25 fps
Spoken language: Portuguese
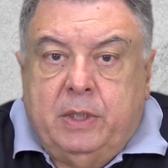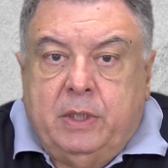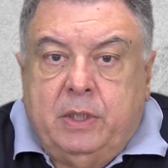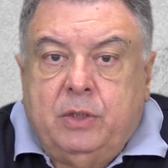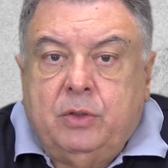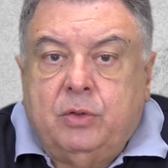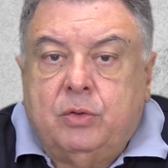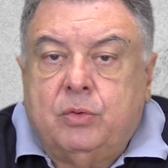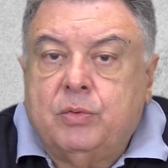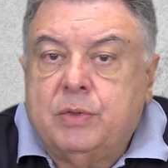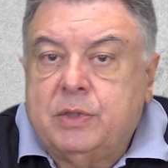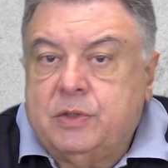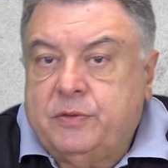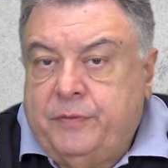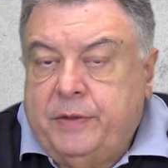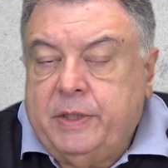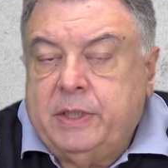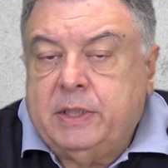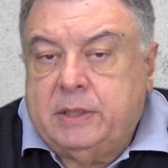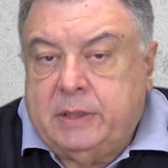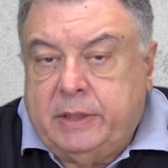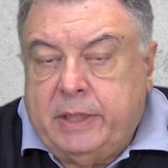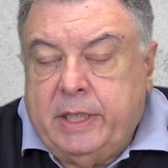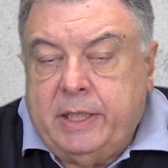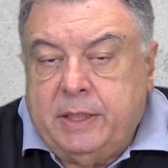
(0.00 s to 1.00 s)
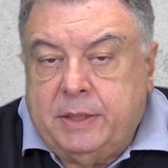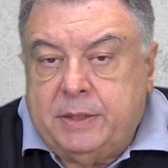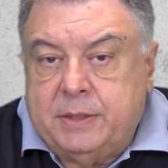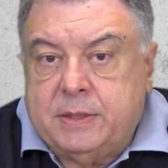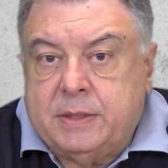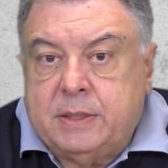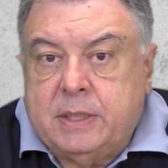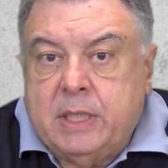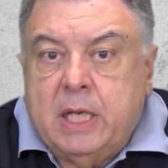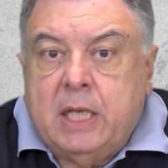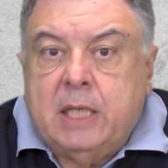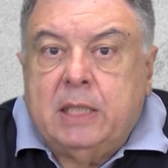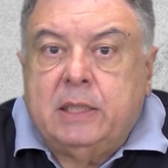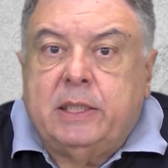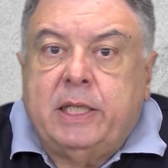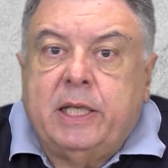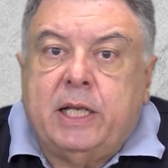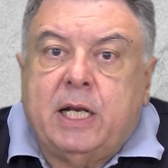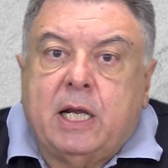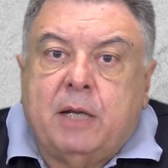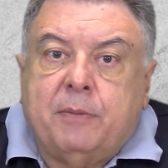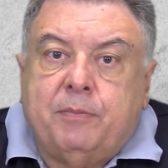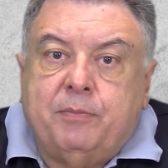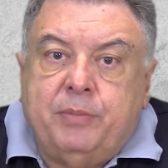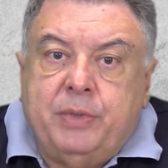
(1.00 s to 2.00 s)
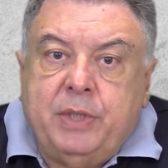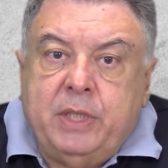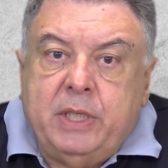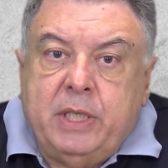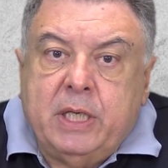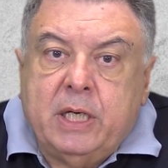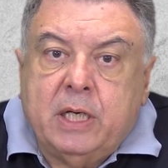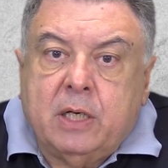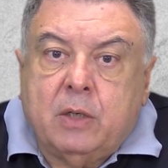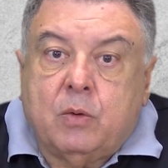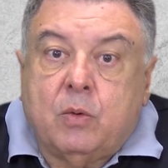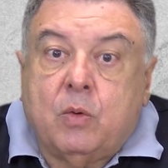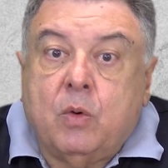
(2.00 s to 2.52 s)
em duas vertentes terapia